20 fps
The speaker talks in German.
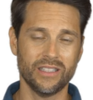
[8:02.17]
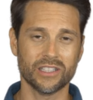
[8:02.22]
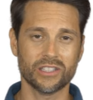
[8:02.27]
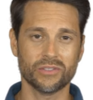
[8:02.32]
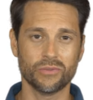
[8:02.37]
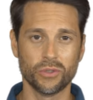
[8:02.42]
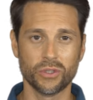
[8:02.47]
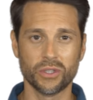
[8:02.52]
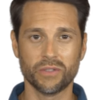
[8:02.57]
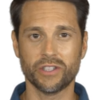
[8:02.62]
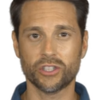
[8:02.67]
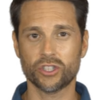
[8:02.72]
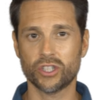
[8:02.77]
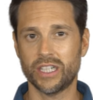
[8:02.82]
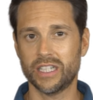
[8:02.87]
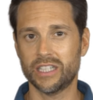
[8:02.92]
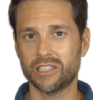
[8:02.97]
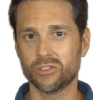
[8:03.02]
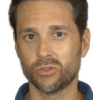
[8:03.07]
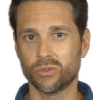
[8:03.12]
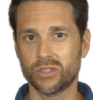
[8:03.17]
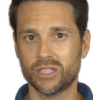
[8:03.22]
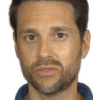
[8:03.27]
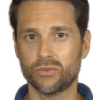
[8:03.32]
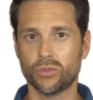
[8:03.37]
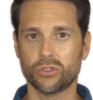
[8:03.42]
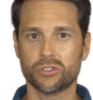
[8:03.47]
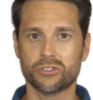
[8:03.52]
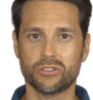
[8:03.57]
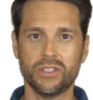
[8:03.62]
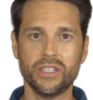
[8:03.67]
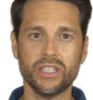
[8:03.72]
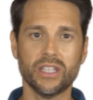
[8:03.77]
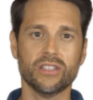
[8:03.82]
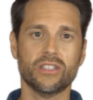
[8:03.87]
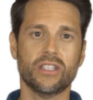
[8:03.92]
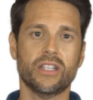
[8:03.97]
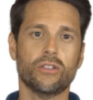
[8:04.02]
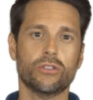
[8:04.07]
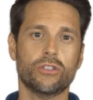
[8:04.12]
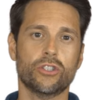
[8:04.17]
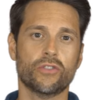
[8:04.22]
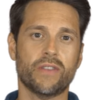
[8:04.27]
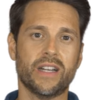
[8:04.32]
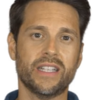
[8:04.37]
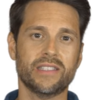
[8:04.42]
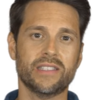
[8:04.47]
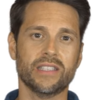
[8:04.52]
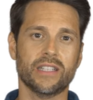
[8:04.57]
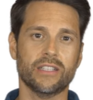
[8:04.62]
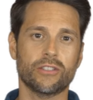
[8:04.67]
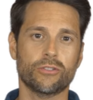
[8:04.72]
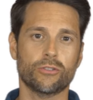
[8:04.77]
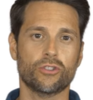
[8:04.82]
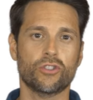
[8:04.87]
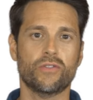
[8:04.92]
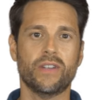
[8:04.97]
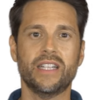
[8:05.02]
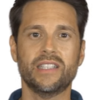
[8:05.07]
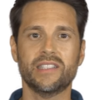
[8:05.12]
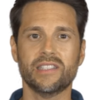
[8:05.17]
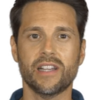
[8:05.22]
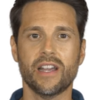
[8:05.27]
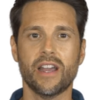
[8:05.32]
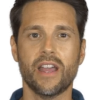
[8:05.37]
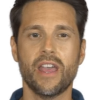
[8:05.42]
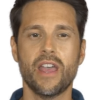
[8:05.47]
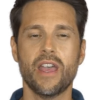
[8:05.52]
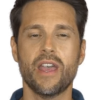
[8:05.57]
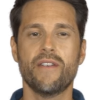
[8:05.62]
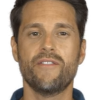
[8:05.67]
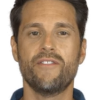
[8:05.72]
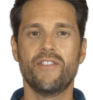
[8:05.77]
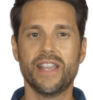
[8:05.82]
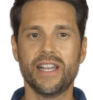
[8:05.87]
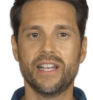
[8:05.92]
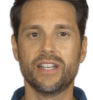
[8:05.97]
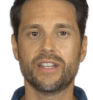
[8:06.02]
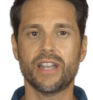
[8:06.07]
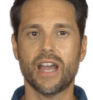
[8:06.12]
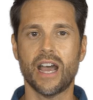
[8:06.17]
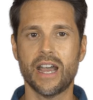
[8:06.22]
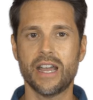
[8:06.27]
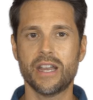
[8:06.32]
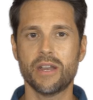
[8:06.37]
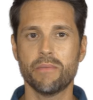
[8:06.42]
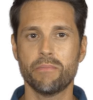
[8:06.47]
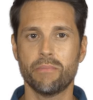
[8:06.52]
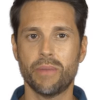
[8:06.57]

Das würde wahrscheinlich so nicht funktionieren, denn auch die Schweizerinnen und Schweizer wählen ein